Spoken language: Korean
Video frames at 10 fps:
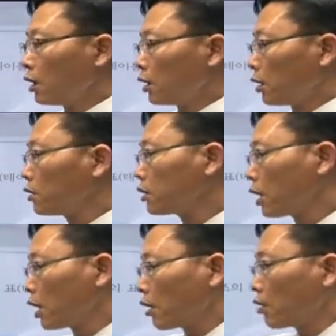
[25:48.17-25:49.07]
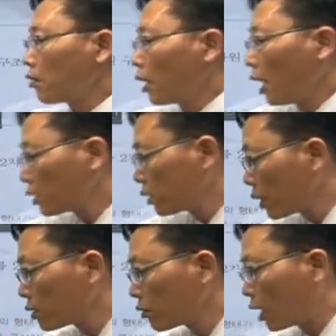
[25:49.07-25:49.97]
현재
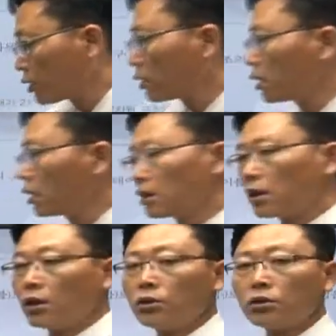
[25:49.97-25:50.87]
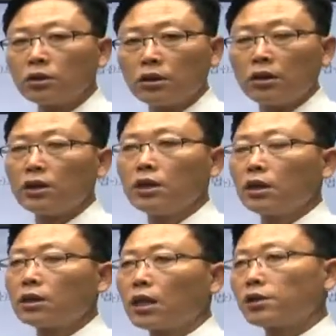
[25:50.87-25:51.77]
학습하는 과정에 대한 내용들을
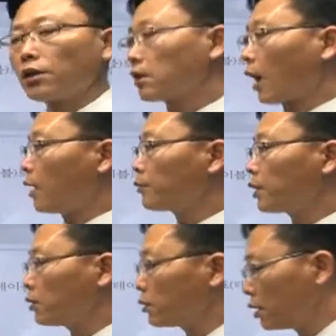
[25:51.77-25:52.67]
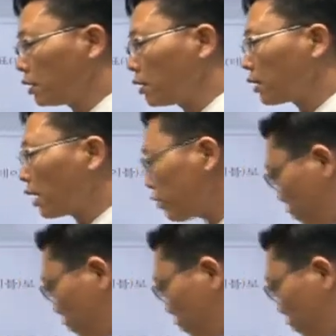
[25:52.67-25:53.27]
이해를 하셔야 다음 내용을 이해를 하실